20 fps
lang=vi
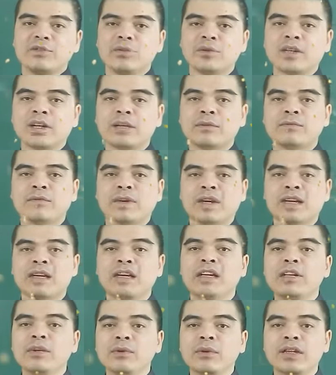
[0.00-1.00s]
chủ cần phải
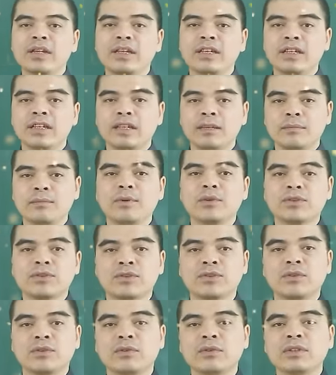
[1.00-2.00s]
lưu ý một
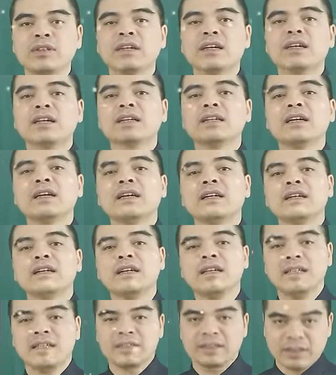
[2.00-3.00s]
số những cái kiêng
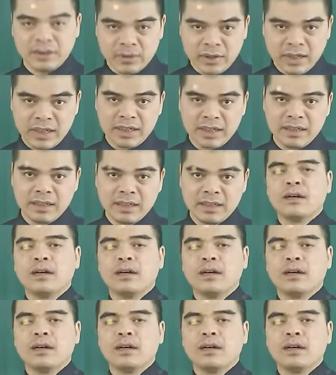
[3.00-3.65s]
kỵ sau đây.